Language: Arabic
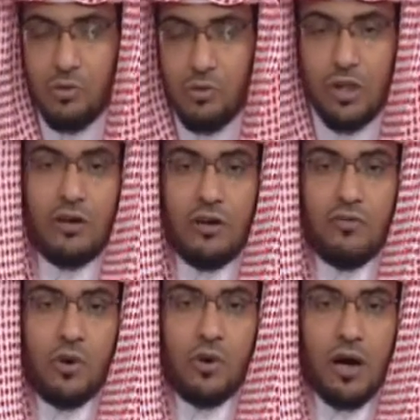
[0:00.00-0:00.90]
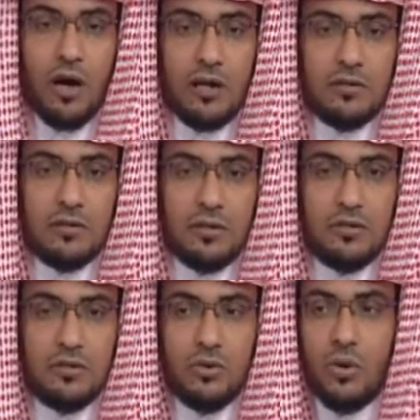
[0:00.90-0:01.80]
وذكر الفقهاء
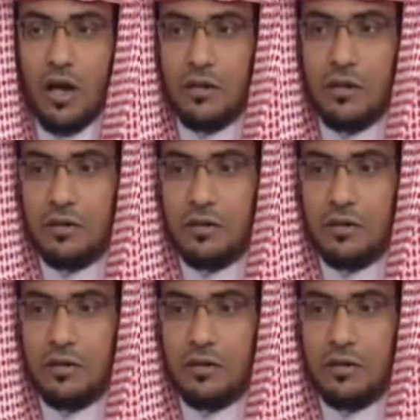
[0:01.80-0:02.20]
أنه يقال